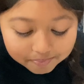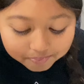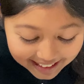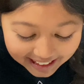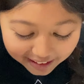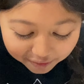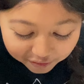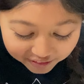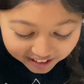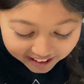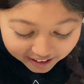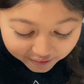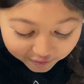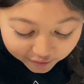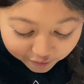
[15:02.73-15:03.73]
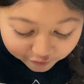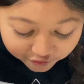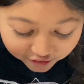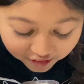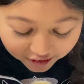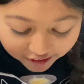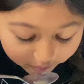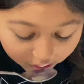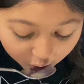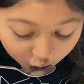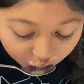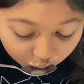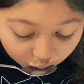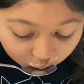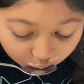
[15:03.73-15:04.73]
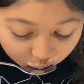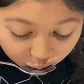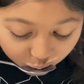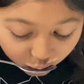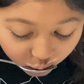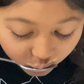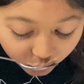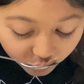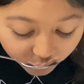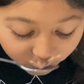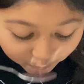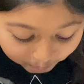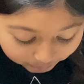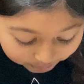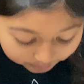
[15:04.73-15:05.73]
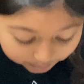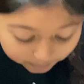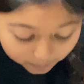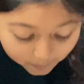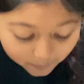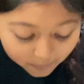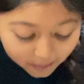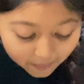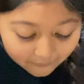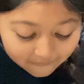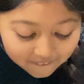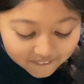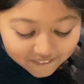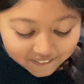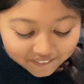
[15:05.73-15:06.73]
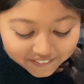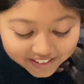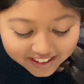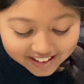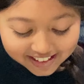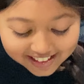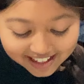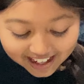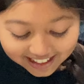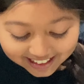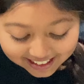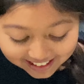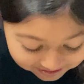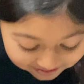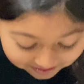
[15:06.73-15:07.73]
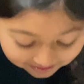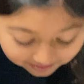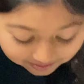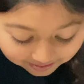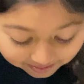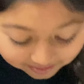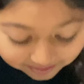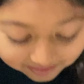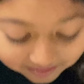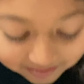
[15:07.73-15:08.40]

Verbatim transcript: be flavorful ভেজিটেবলস আছে কিন্তু জানি ভেজিটেবলস গুলো কিন্তু